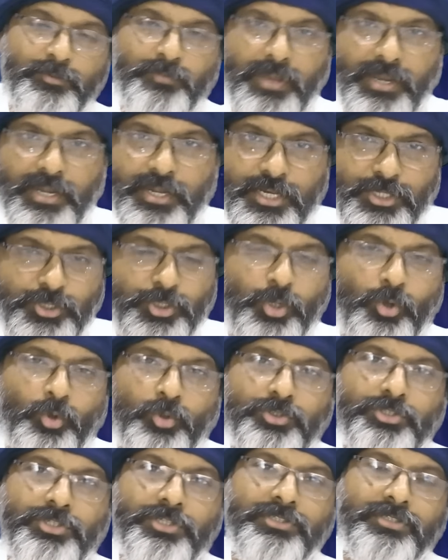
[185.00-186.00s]
इस मेडिटेशन
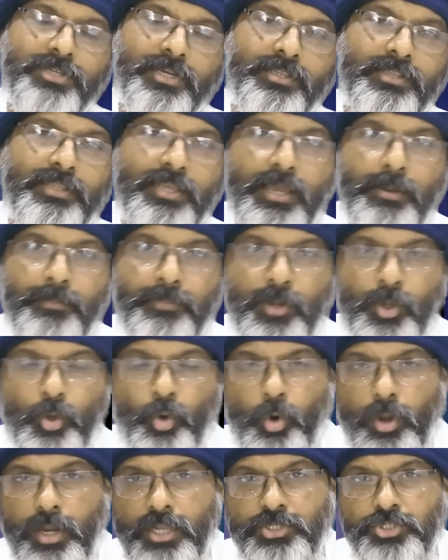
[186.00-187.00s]
को सीख सकते हैं अपने
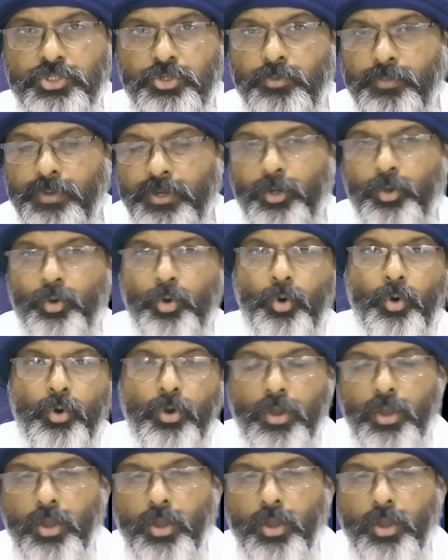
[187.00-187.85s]
गोल अचीवमेंट को